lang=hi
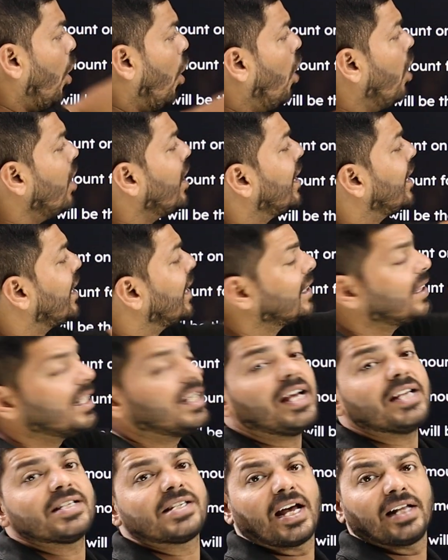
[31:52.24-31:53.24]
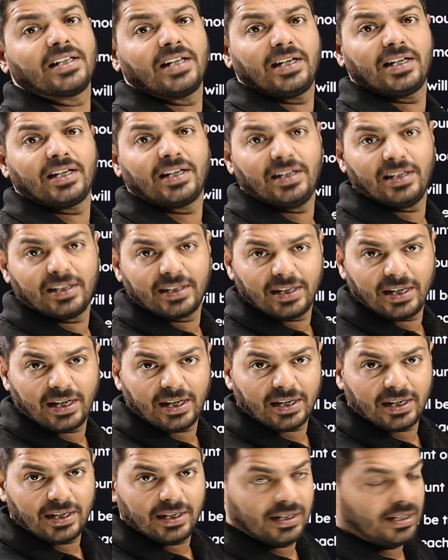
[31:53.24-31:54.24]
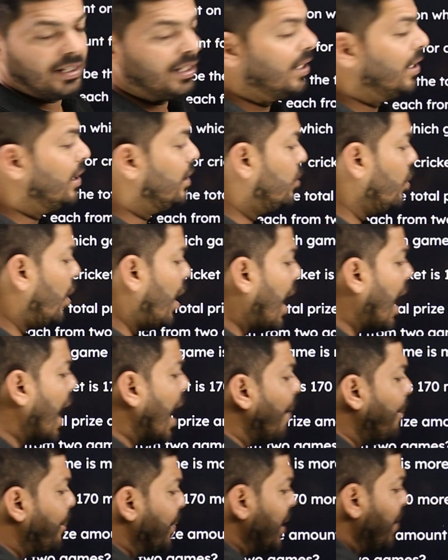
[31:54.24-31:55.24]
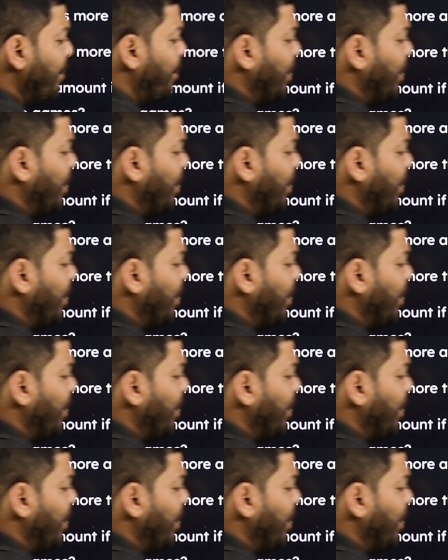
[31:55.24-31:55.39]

और कितना ज़्यादा निकल के आ रहा है तो आपने